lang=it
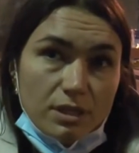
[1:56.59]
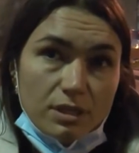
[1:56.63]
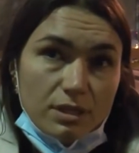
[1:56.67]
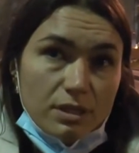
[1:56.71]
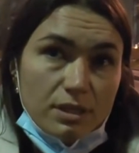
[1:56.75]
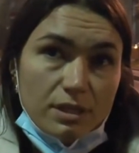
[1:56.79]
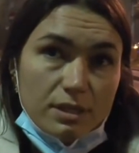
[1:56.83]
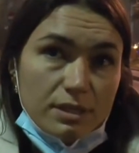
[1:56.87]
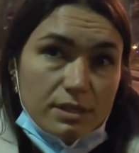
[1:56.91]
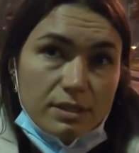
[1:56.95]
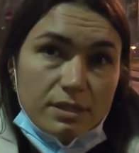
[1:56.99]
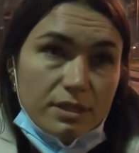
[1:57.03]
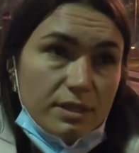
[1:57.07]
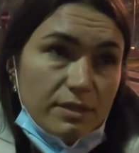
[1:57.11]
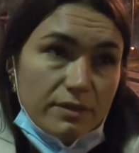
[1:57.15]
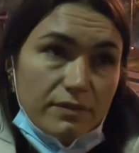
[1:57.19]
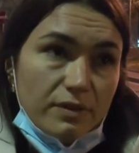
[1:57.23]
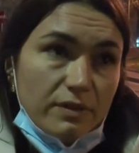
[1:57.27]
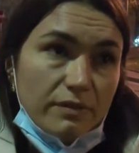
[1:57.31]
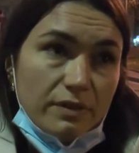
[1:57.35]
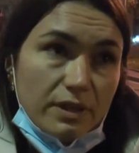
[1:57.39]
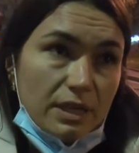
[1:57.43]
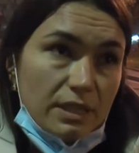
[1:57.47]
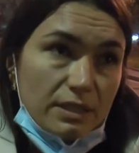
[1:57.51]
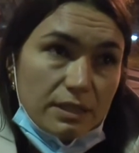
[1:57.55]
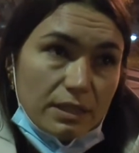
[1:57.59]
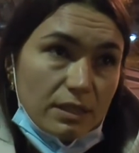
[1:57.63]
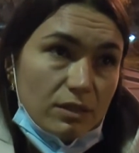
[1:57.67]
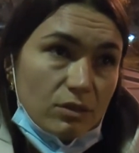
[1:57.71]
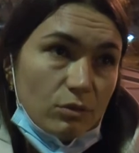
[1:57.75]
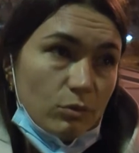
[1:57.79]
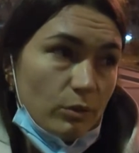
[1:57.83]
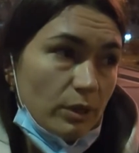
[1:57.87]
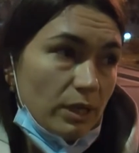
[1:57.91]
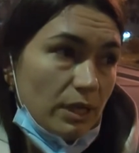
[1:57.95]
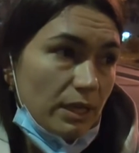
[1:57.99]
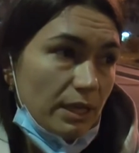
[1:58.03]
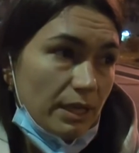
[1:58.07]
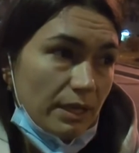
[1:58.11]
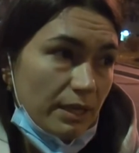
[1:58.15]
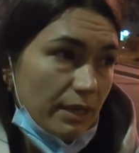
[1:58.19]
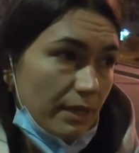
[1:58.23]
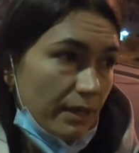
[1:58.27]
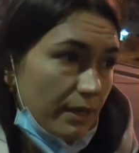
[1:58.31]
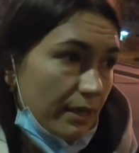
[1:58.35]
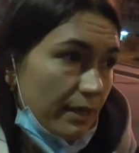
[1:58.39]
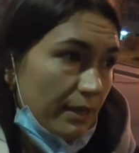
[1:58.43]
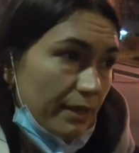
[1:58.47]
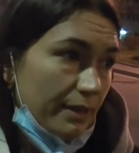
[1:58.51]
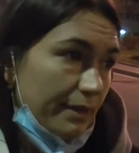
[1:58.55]
di, di vivere tranquilli
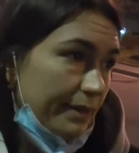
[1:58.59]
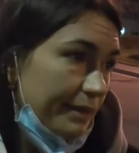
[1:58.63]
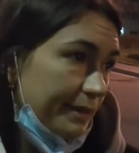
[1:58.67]
eh,